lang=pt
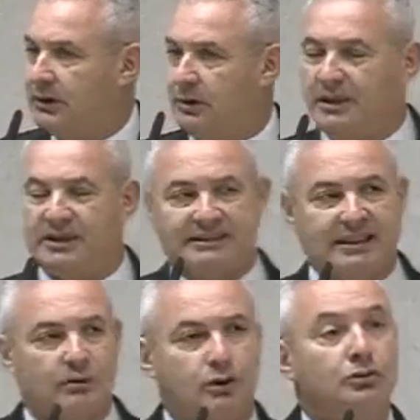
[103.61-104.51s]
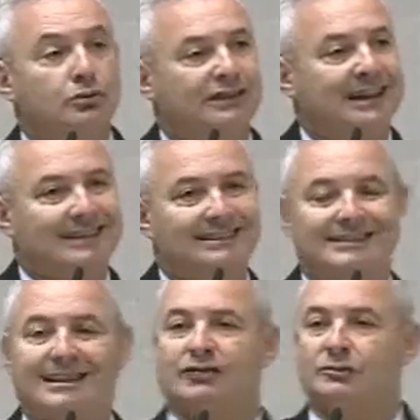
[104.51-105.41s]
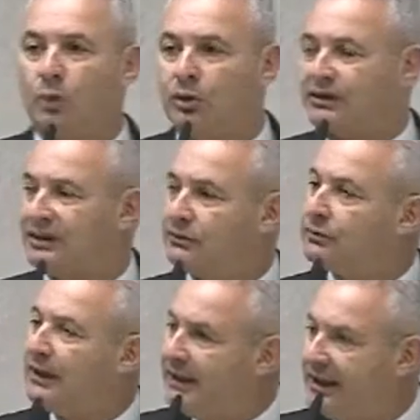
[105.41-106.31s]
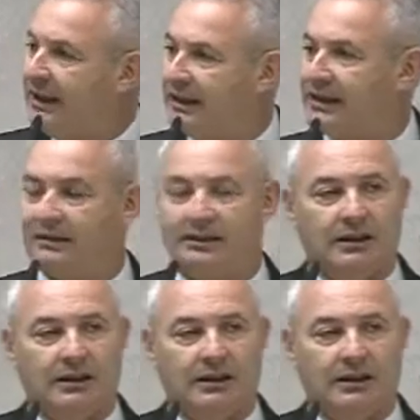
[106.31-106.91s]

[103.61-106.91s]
Me disseram hoje que o SEASA está às moscas, não tem ninguém lá.